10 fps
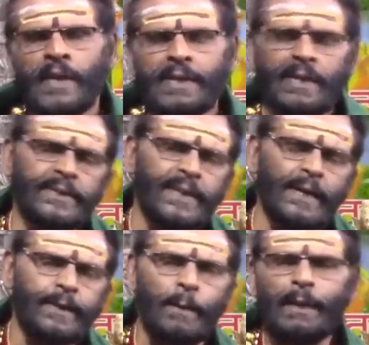
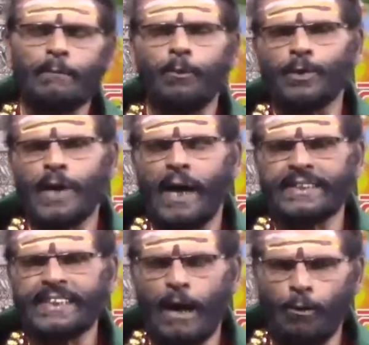இதைத்தான் தமிழ்
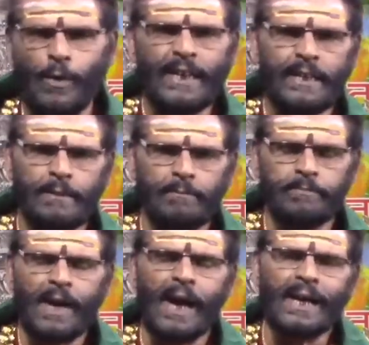மூதாட்டி ஔவை
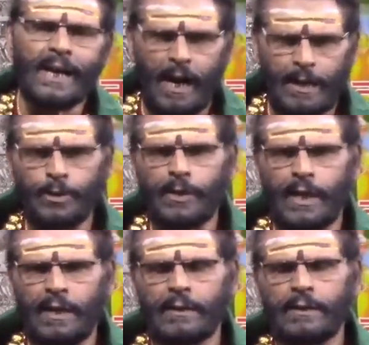அழகாக சொன்னாள்